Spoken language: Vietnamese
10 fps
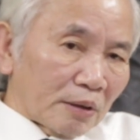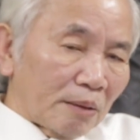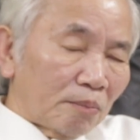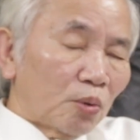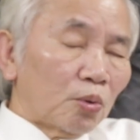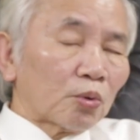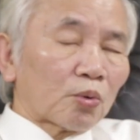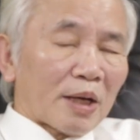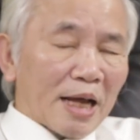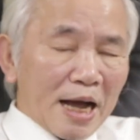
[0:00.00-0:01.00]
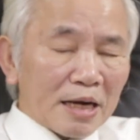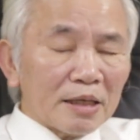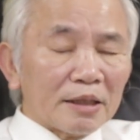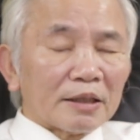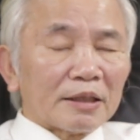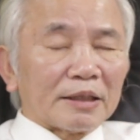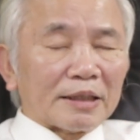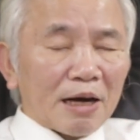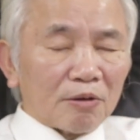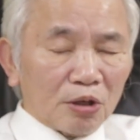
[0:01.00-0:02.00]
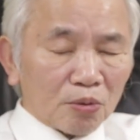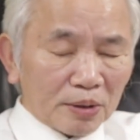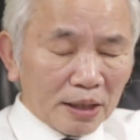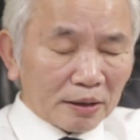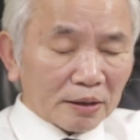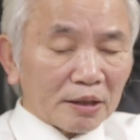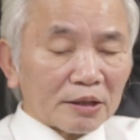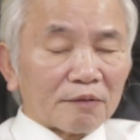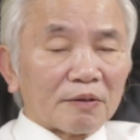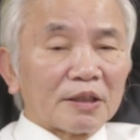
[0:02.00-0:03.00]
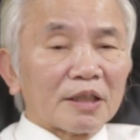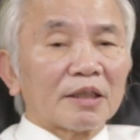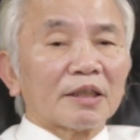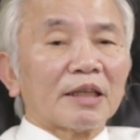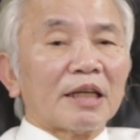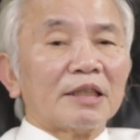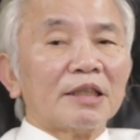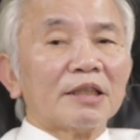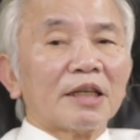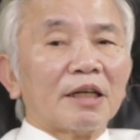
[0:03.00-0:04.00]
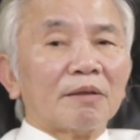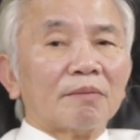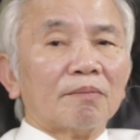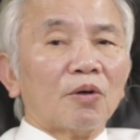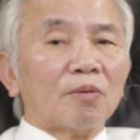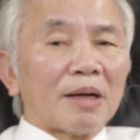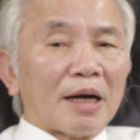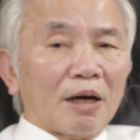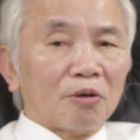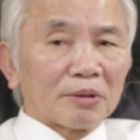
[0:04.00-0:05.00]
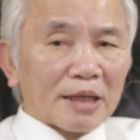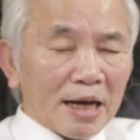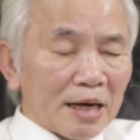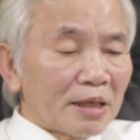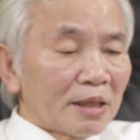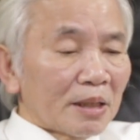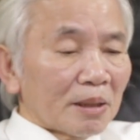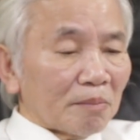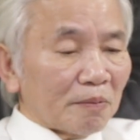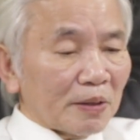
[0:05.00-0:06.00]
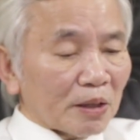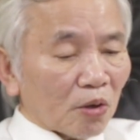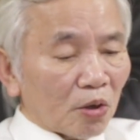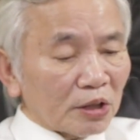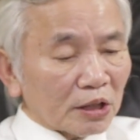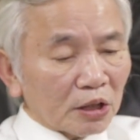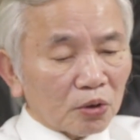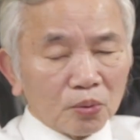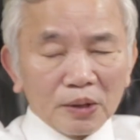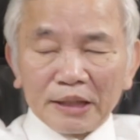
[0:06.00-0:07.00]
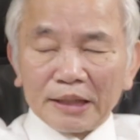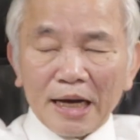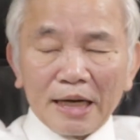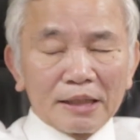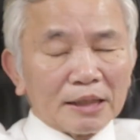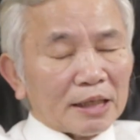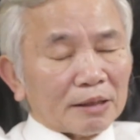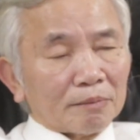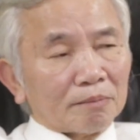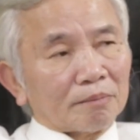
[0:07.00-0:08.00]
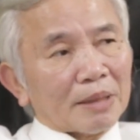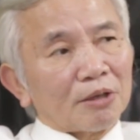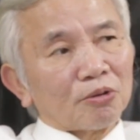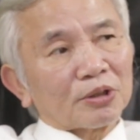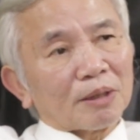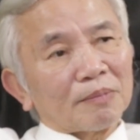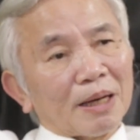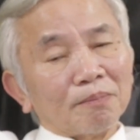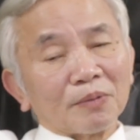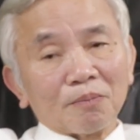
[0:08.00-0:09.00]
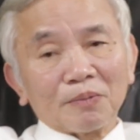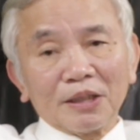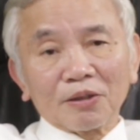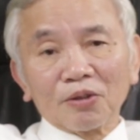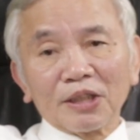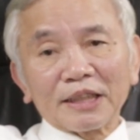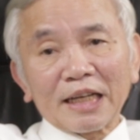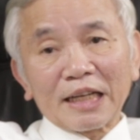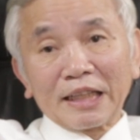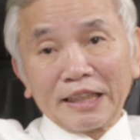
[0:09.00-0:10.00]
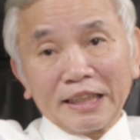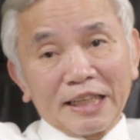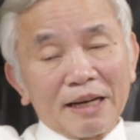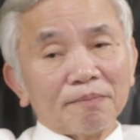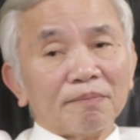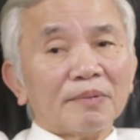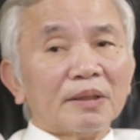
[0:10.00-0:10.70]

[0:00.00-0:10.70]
đền bù thỏa đáng tạo điều kiện cơ sở vật chất để di rời mồ mả ông cha bởi vì có những cái khu nghĩa trang hàng bao nhiêu trăm năm thậm chí có nghĩa trang hàng nghìn năm